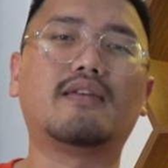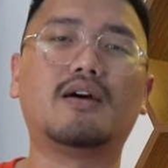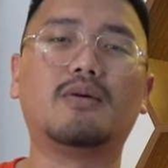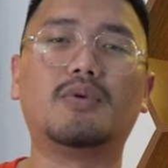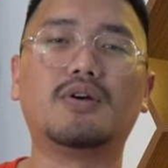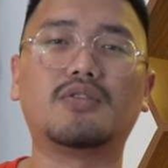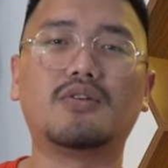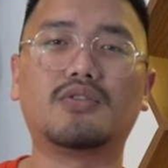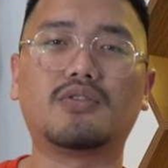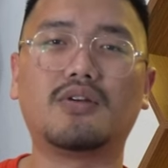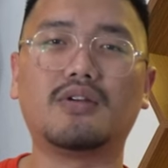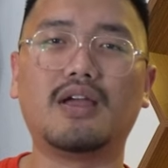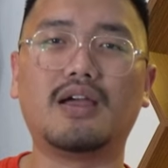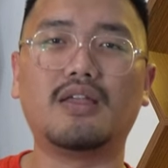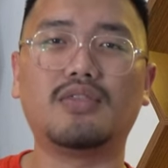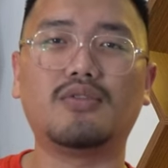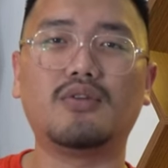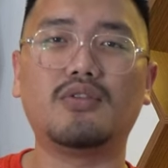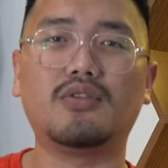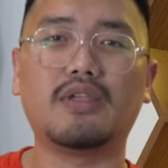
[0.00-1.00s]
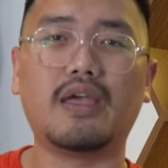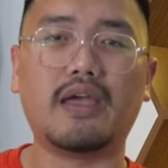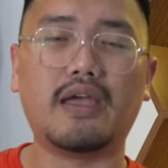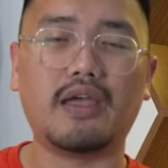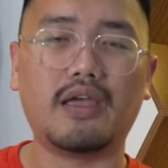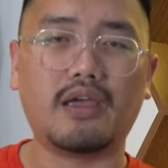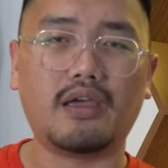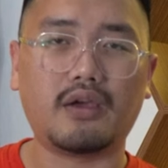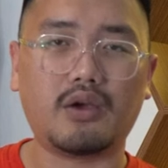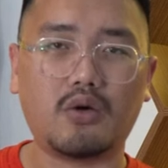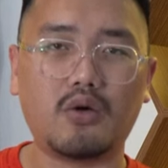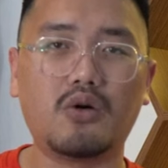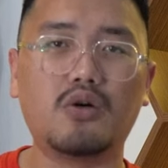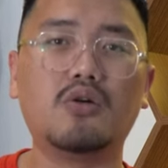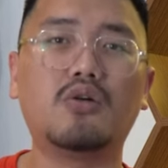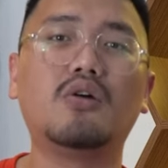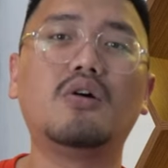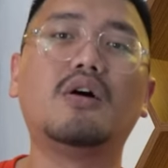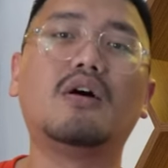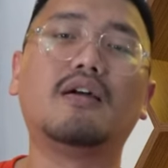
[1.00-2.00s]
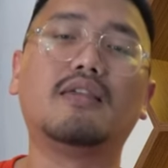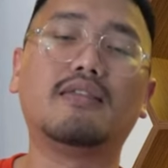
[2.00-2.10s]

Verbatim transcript: sahabat Toto yaitu Jayco